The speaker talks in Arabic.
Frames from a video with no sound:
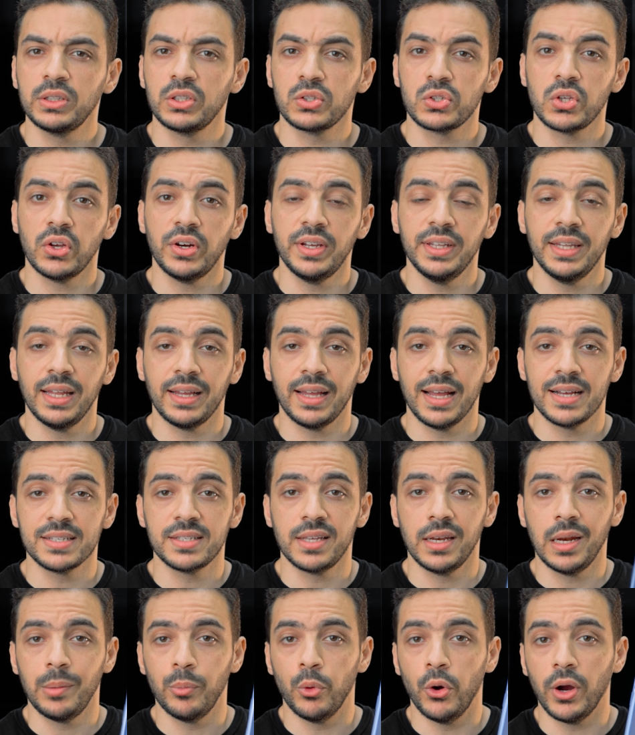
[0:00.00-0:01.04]
باختصار كده
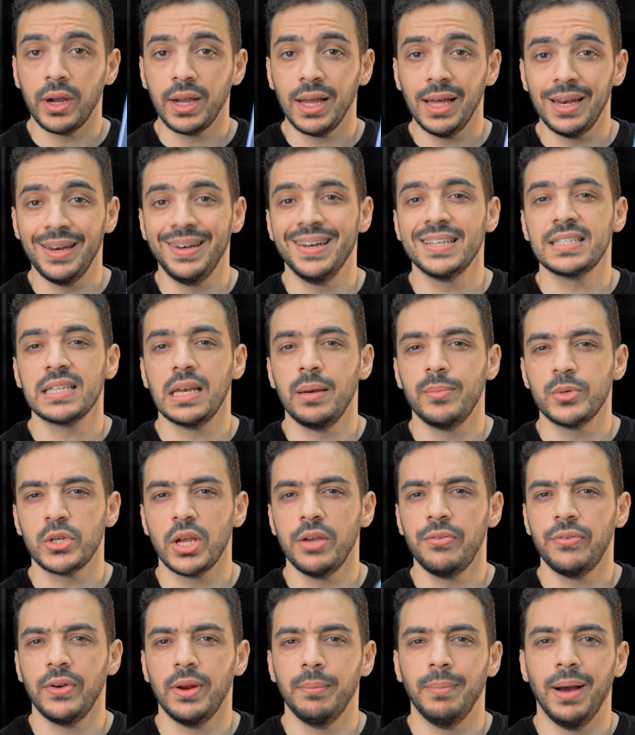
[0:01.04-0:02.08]
الجهاز هنا موجه للناس اللي مش
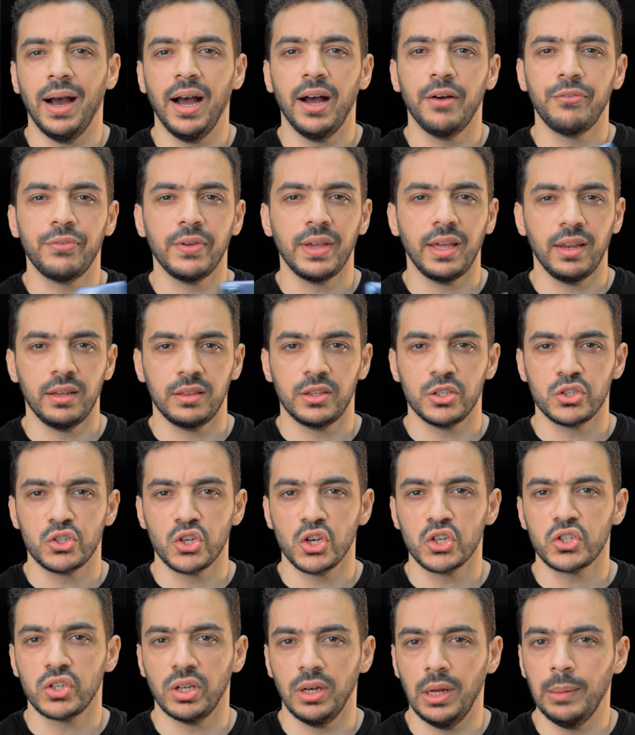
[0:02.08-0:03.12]
هيفرق معاها فكره
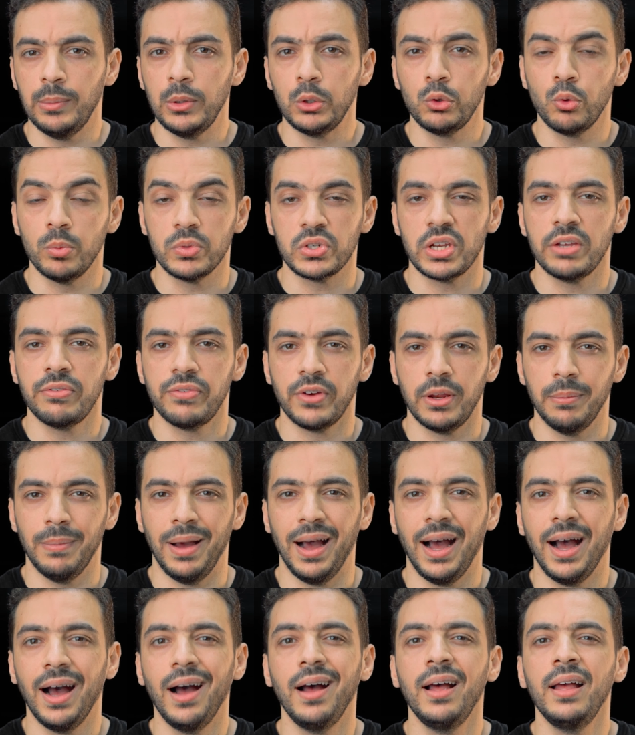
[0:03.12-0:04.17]
الشاشه الامولد ومش هيفرق
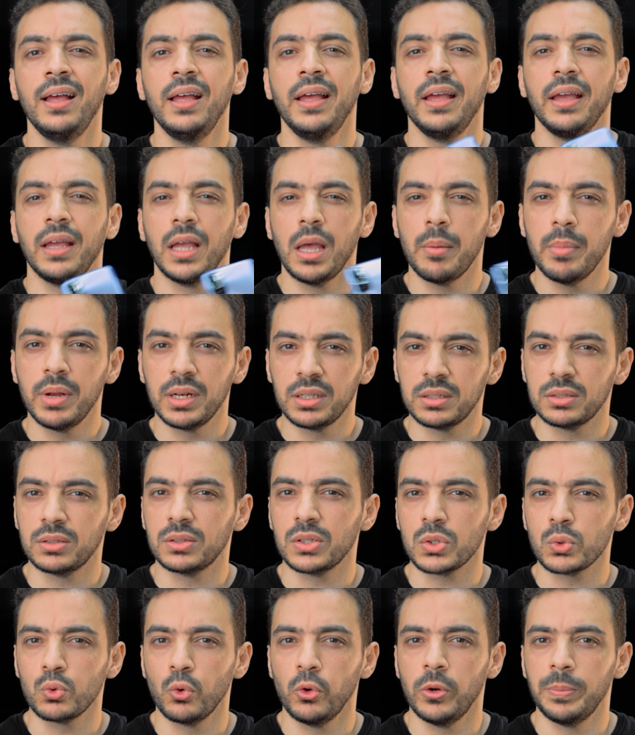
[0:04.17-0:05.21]
معاها كاميرا
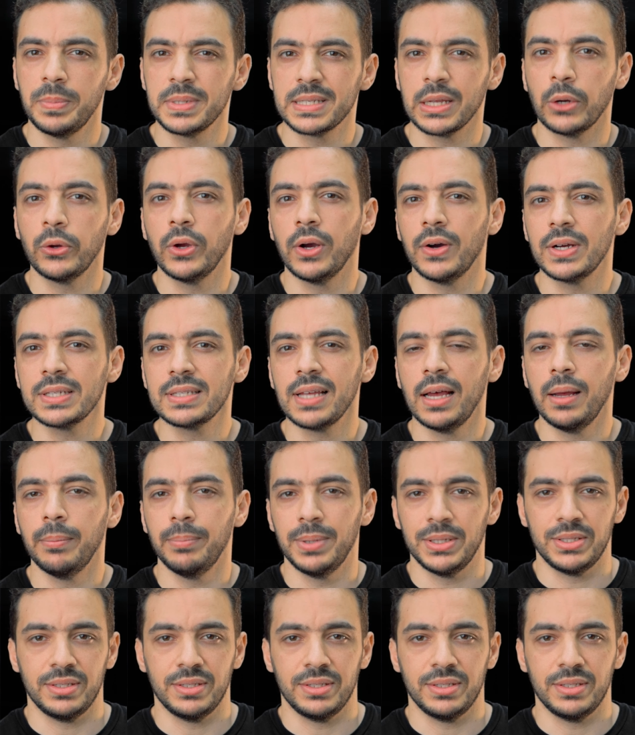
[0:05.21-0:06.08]
التصوير بزاويه واسعه